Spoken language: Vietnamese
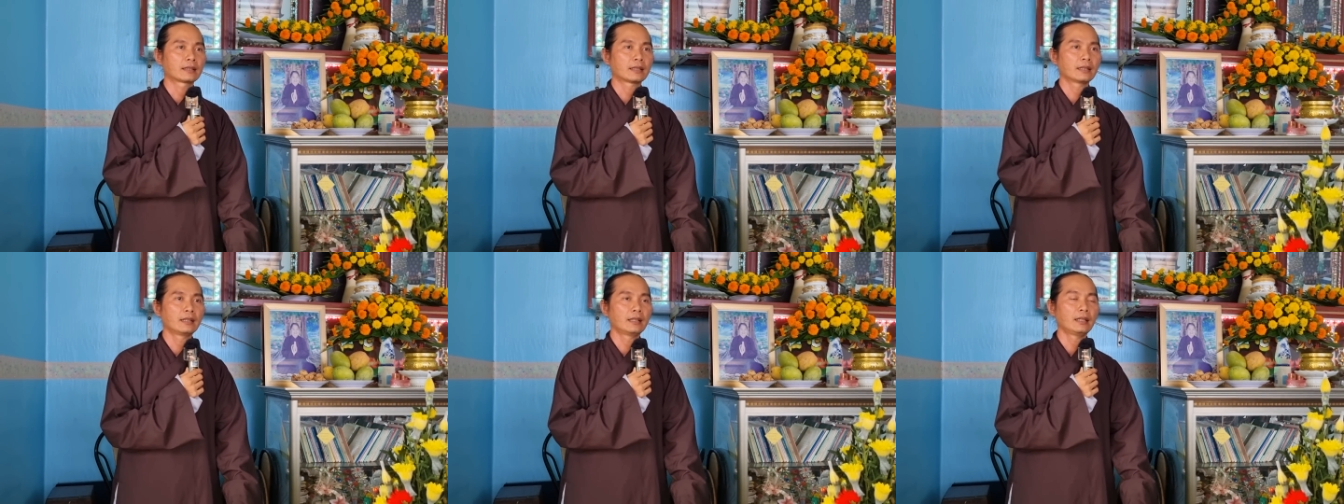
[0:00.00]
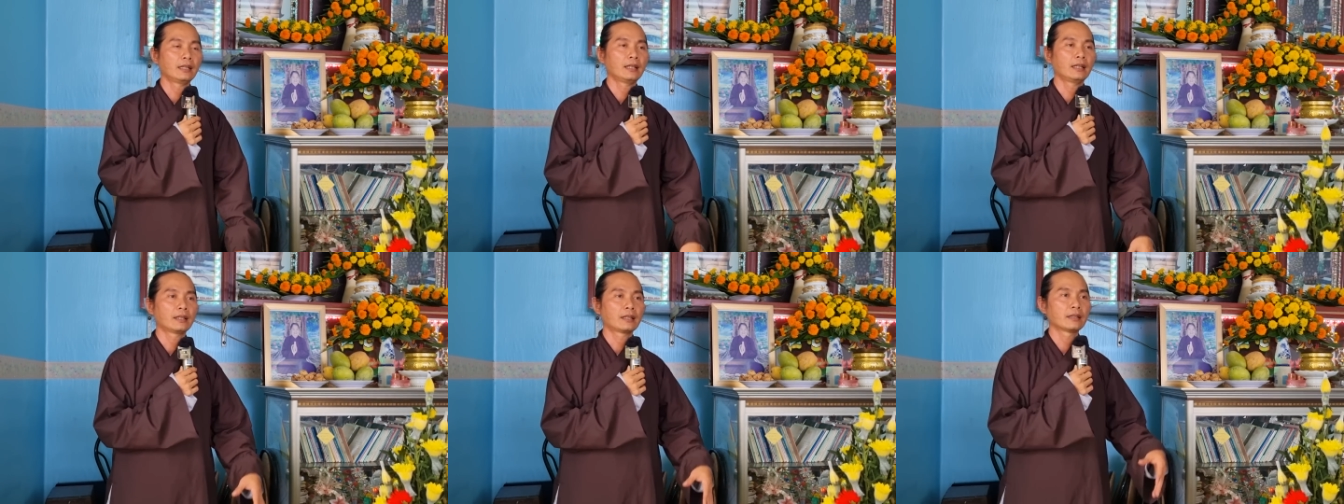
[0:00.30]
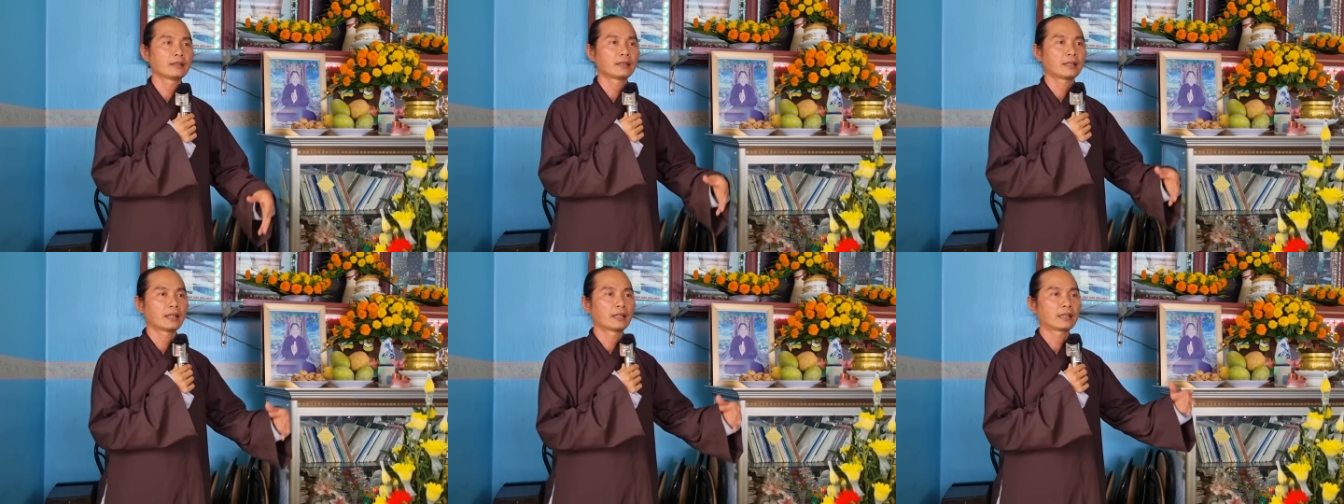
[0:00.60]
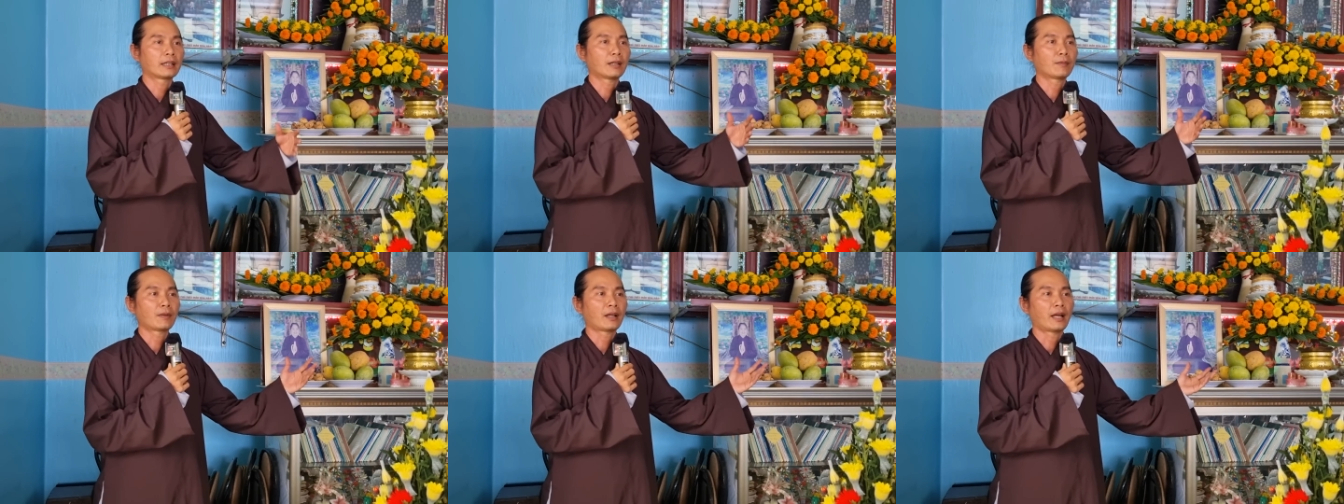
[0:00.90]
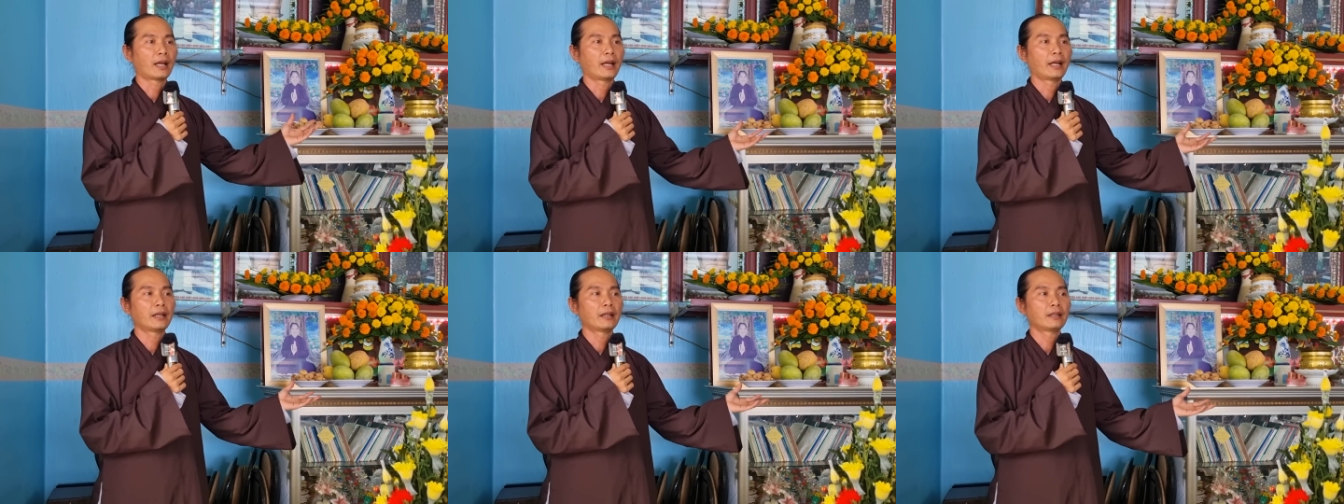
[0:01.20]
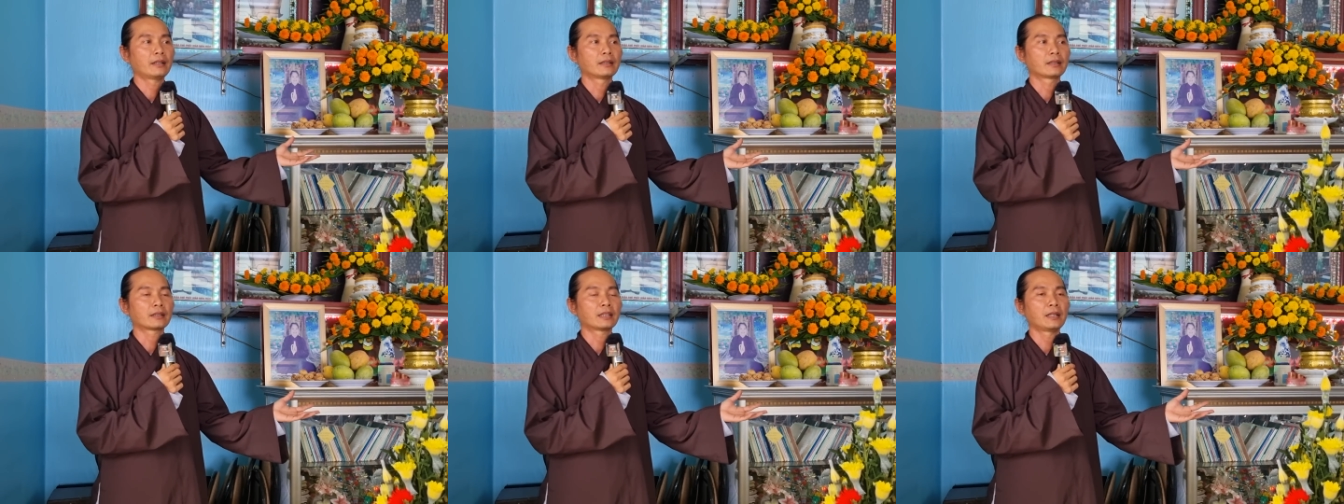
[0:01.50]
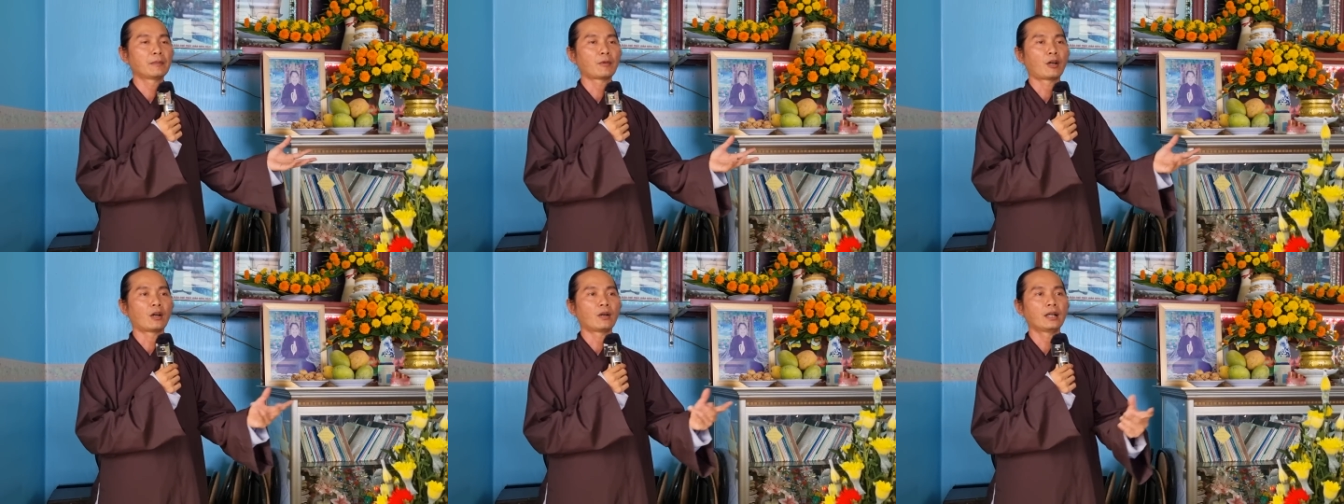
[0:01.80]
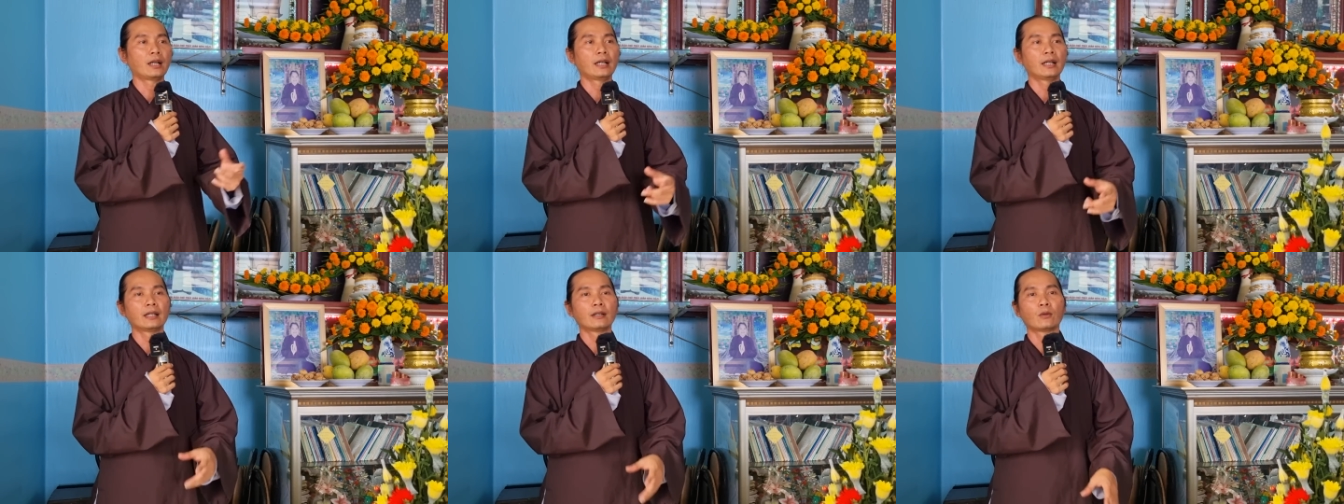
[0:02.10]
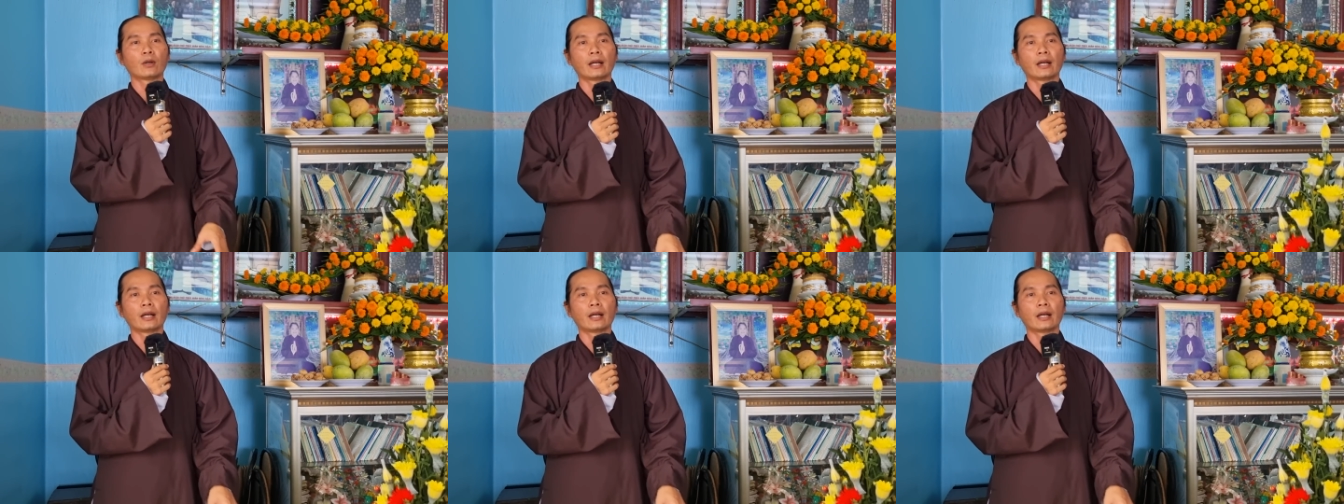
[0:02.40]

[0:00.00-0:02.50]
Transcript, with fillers: cái chương trình công nghệ nó được tiến bộ hơn.